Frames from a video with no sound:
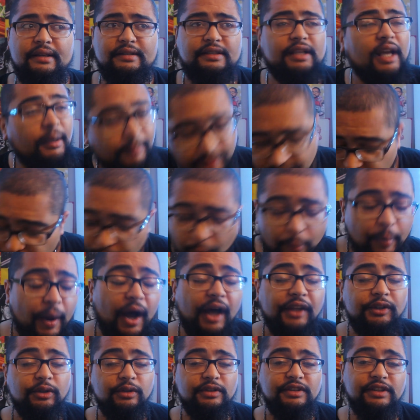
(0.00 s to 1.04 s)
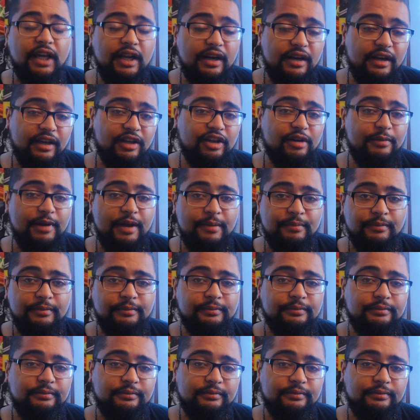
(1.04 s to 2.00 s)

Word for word: C'est un petit peu paradoxal là quand même.